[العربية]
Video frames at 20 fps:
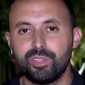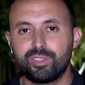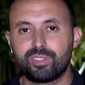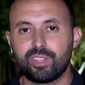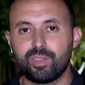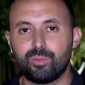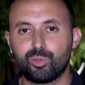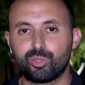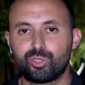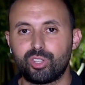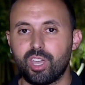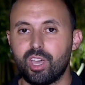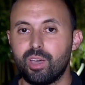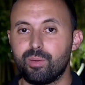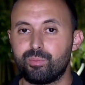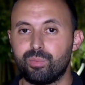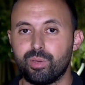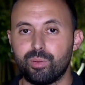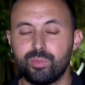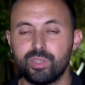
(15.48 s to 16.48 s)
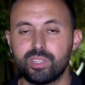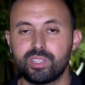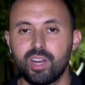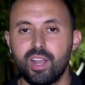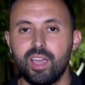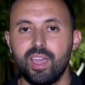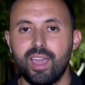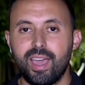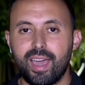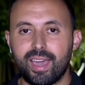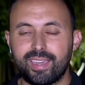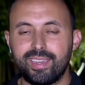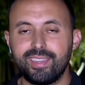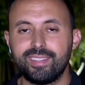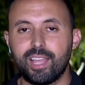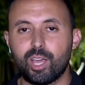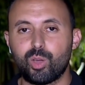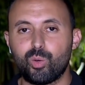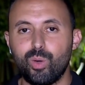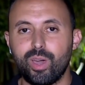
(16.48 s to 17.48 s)
منتخب مصر، اكيد
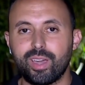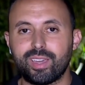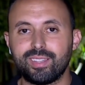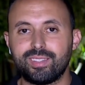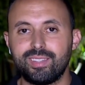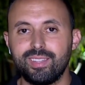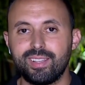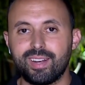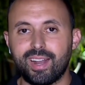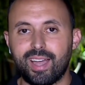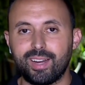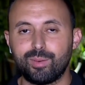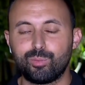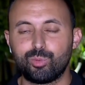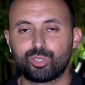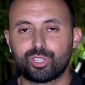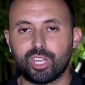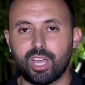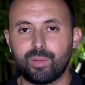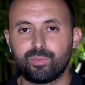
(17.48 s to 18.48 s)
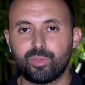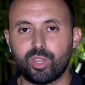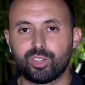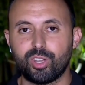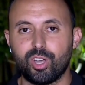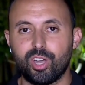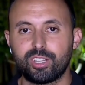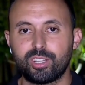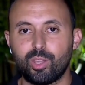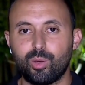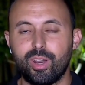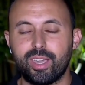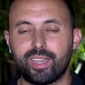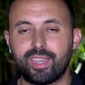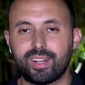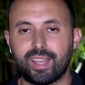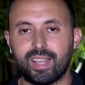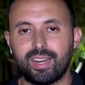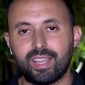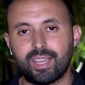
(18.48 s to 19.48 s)
اجواء كتير عن منتخبنا النهارده
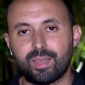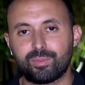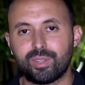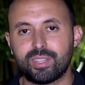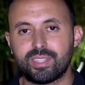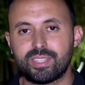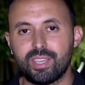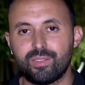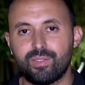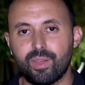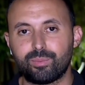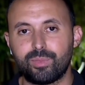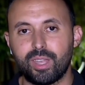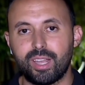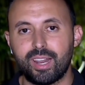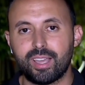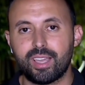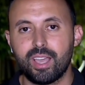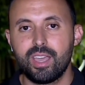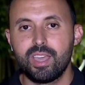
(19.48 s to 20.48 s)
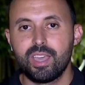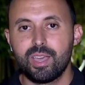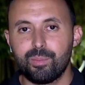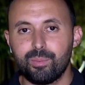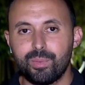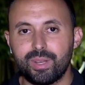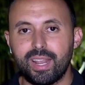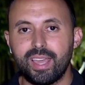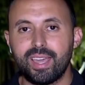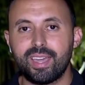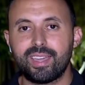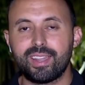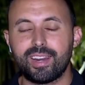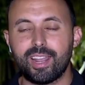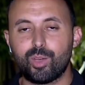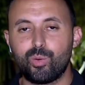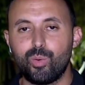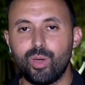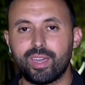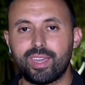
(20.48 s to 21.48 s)
ولكن خلينا كابتن سيف ابدا لك من اخر
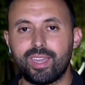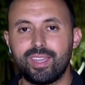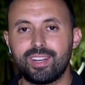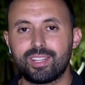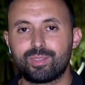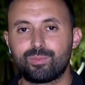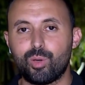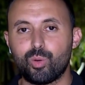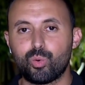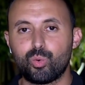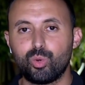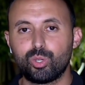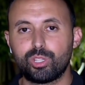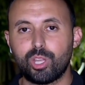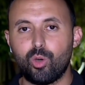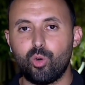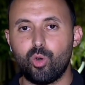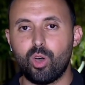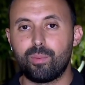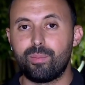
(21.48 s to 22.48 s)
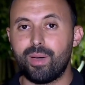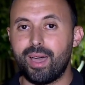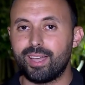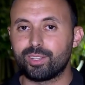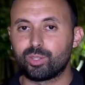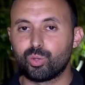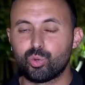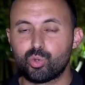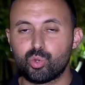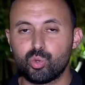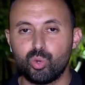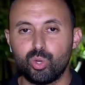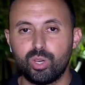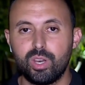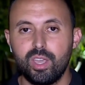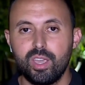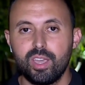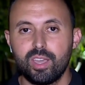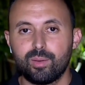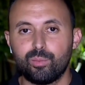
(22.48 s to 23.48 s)
اجواء كانت موجوده وهو بعد وصول
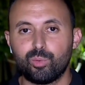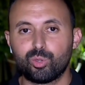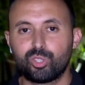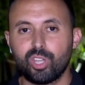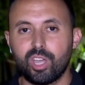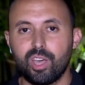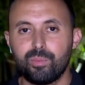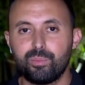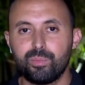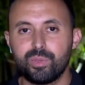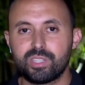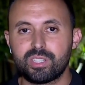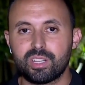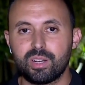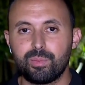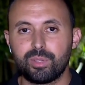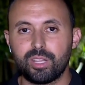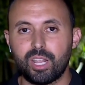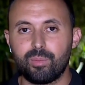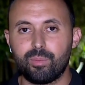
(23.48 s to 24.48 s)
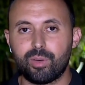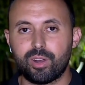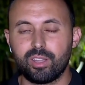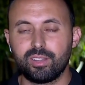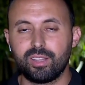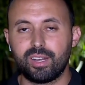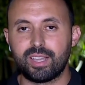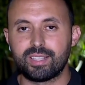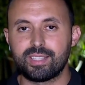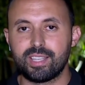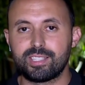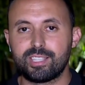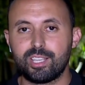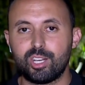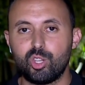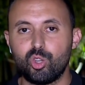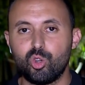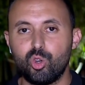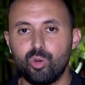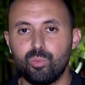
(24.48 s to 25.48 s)
منتخب مصر من المران الاساسي
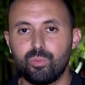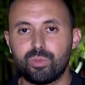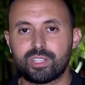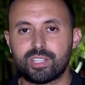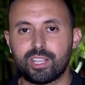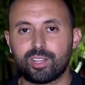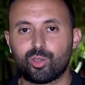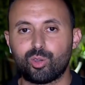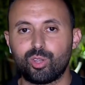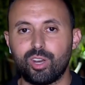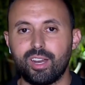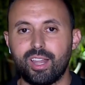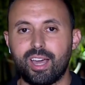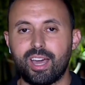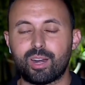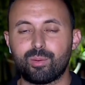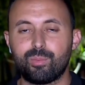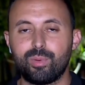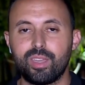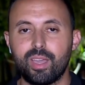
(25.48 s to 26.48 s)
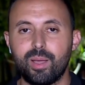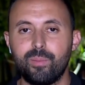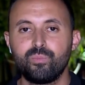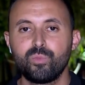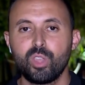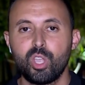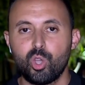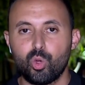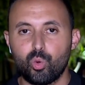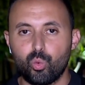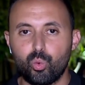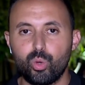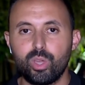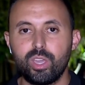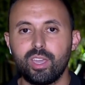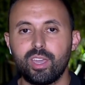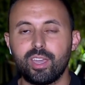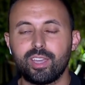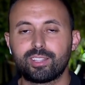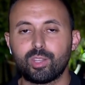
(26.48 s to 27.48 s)
اليوم من استاد الكليه الحربيه
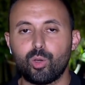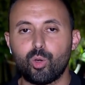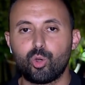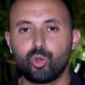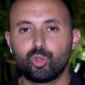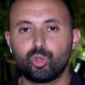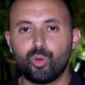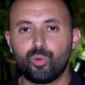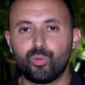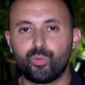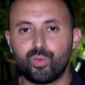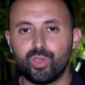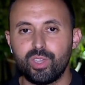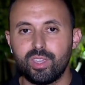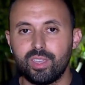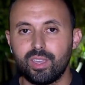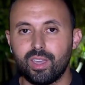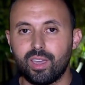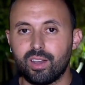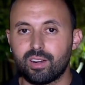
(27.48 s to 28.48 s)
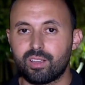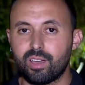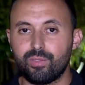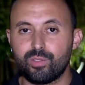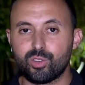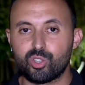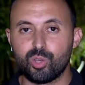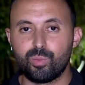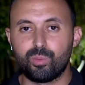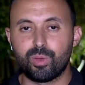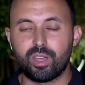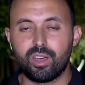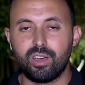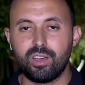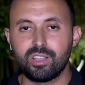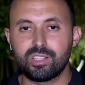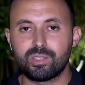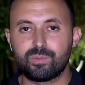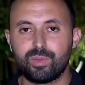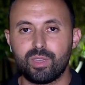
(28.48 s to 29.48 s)
وتواجدهم في الكافي شوب
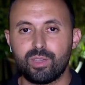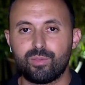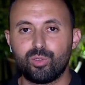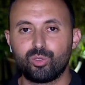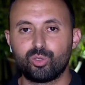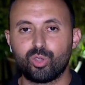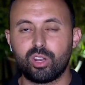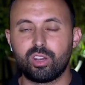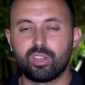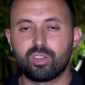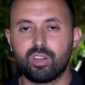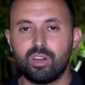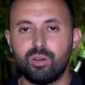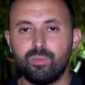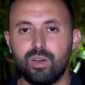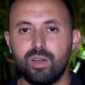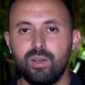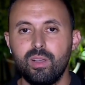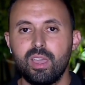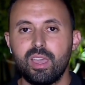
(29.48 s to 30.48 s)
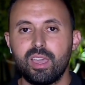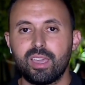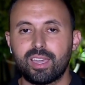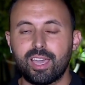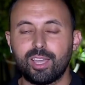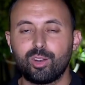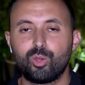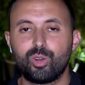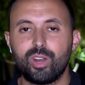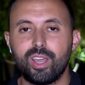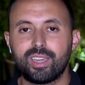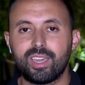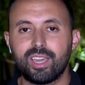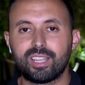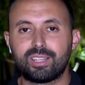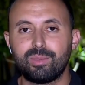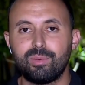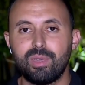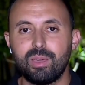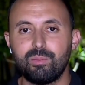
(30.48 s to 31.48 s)
الخاص بفندق الاقامه، كان هناك
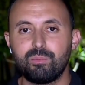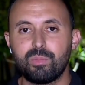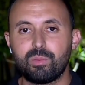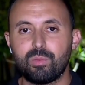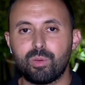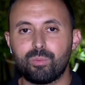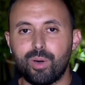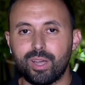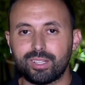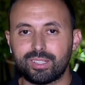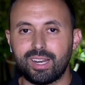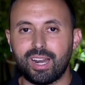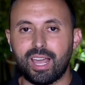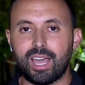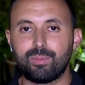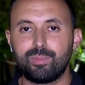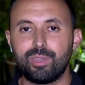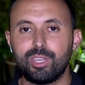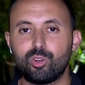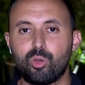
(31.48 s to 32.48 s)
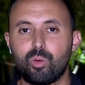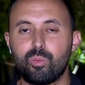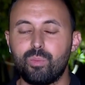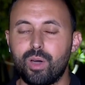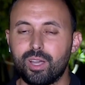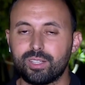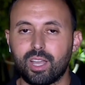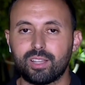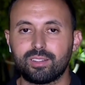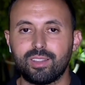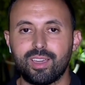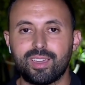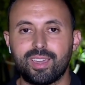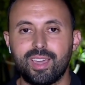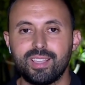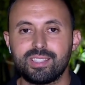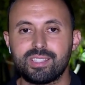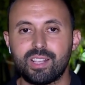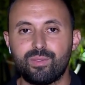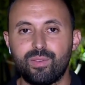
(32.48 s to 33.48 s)
اهتمام من بعض اللاعبين ومن بعض اعضاء
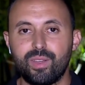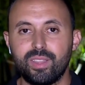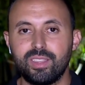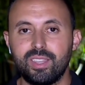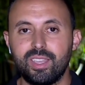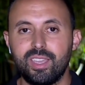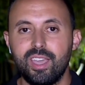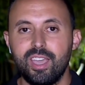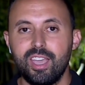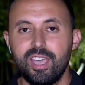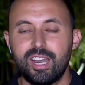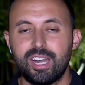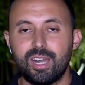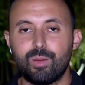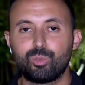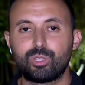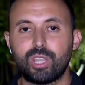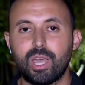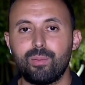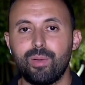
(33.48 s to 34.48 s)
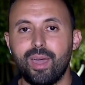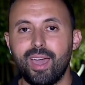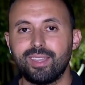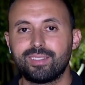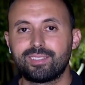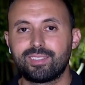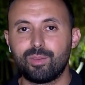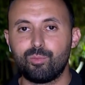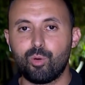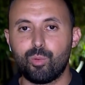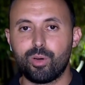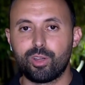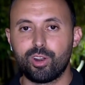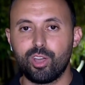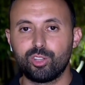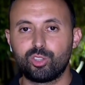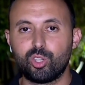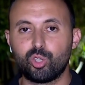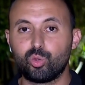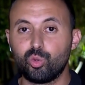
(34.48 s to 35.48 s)
الجهاز الفني لمتابعه مباراه
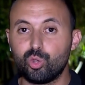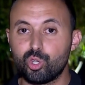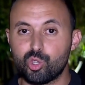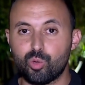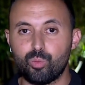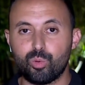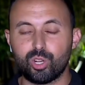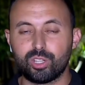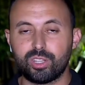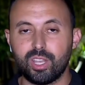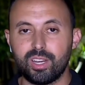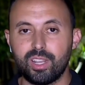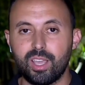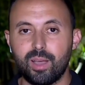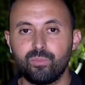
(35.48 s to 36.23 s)
تونس وموريتانيا